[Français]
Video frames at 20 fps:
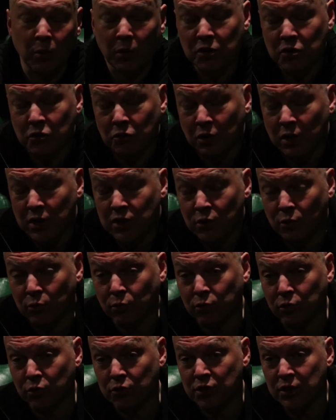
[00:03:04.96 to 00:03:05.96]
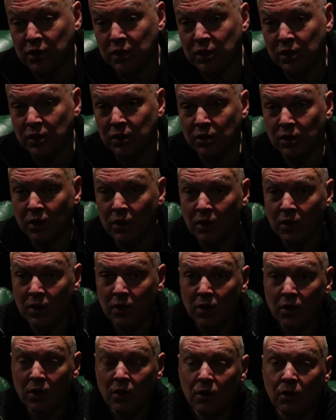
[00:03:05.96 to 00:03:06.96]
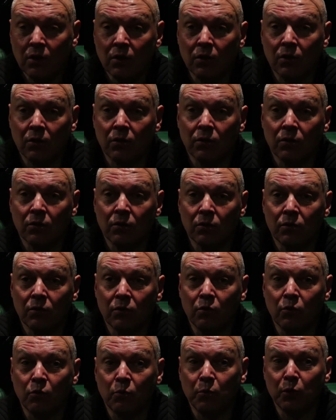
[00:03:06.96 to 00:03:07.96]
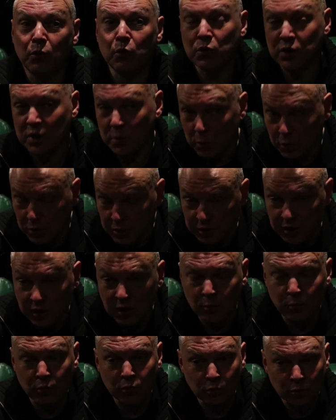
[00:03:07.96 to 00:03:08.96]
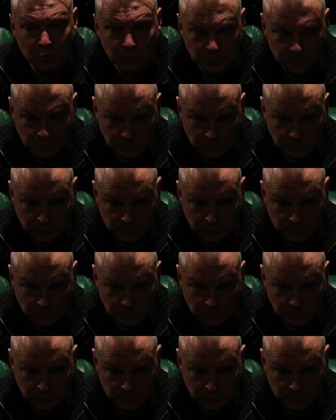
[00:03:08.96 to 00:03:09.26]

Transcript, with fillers: personnelles sans doute aussi, euh, mais aussi politiques beaucoup,